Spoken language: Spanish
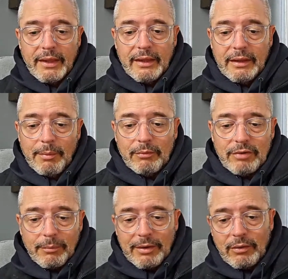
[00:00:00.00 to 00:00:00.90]
Y vamos
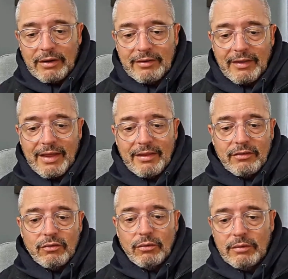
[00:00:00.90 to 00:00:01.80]
viendo las
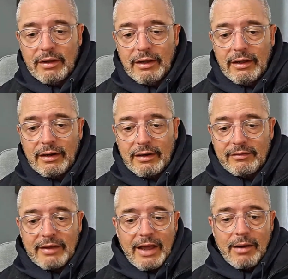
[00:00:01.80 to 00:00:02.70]
edades, ¿no? Eh,
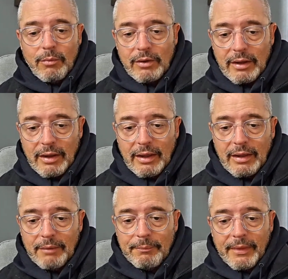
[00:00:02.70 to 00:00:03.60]
Rescalvo,
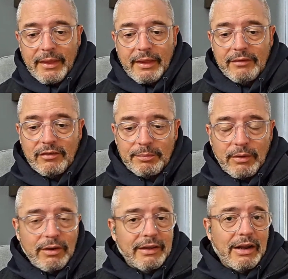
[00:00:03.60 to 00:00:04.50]
que este
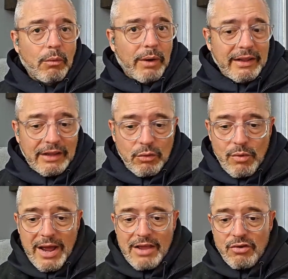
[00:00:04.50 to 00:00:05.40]
español que tiene
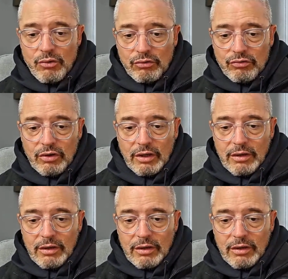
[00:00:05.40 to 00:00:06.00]
41 años,